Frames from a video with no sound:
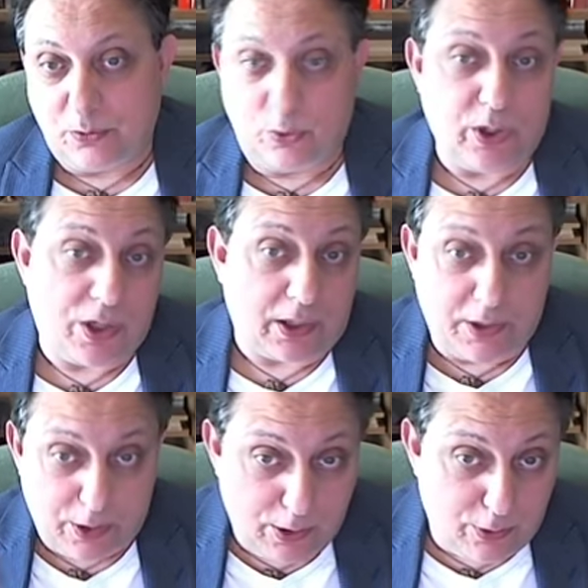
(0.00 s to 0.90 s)
ou des
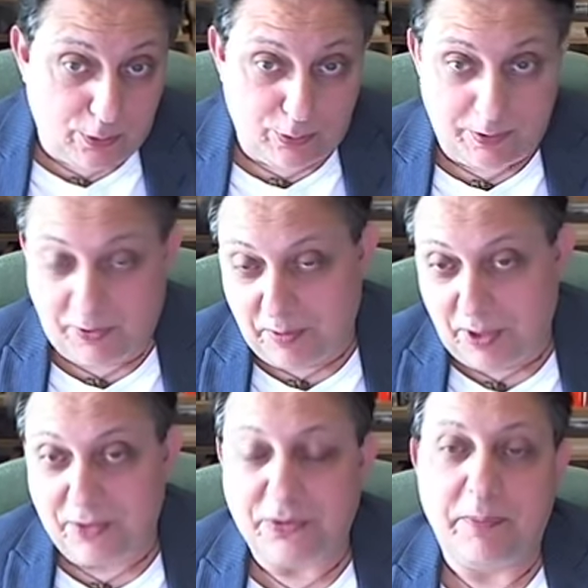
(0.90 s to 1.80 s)
artistes, enfin
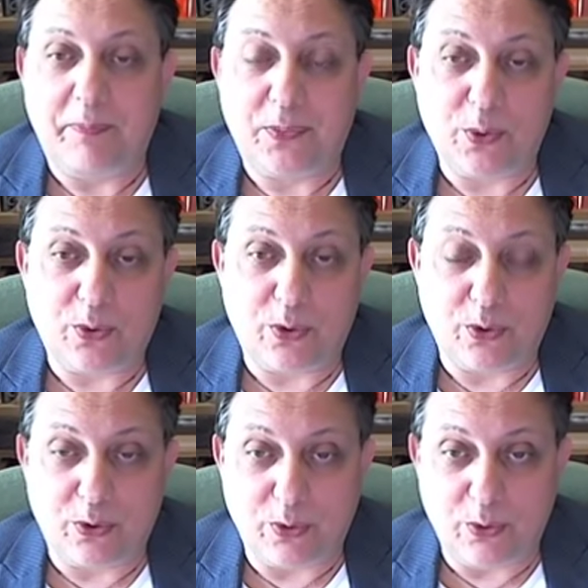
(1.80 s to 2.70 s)
bref. Donc
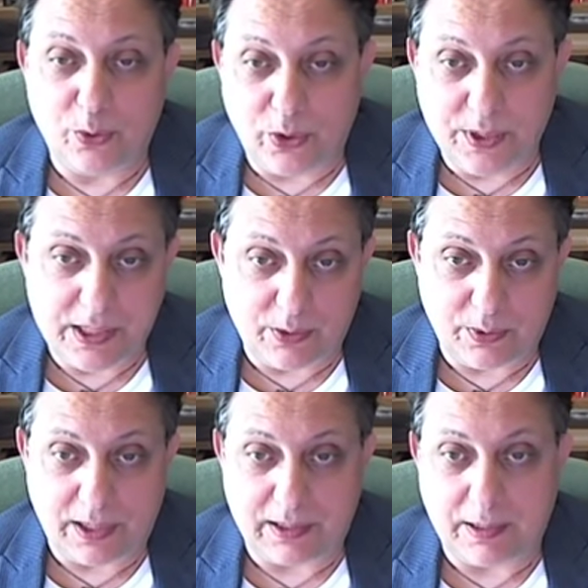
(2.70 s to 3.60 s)
euh, nous
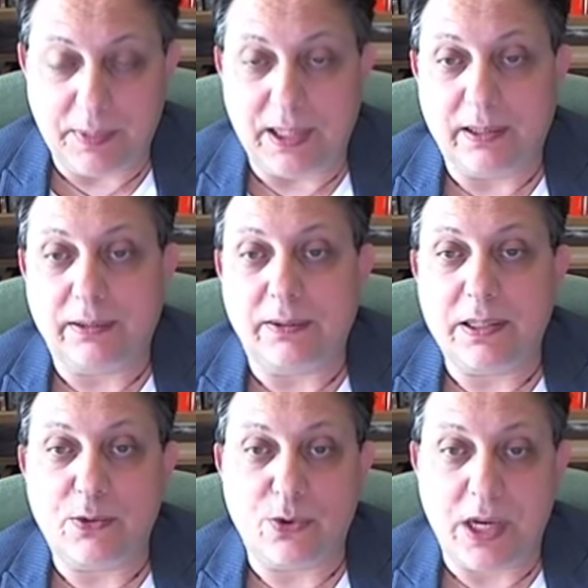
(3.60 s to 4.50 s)
connaissons très très bien euh,
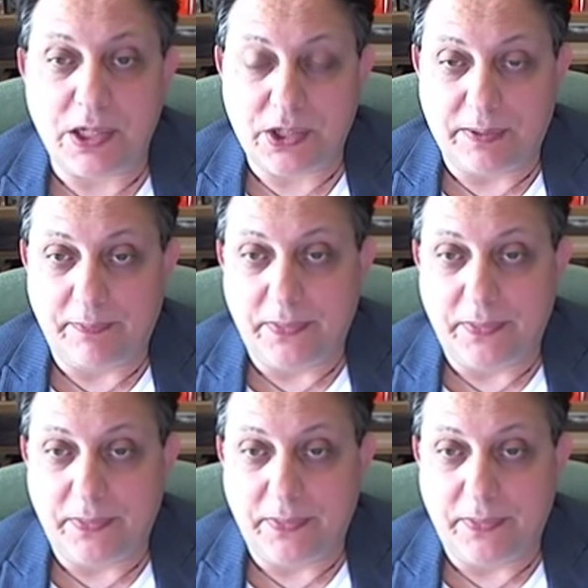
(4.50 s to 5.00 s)
les usages.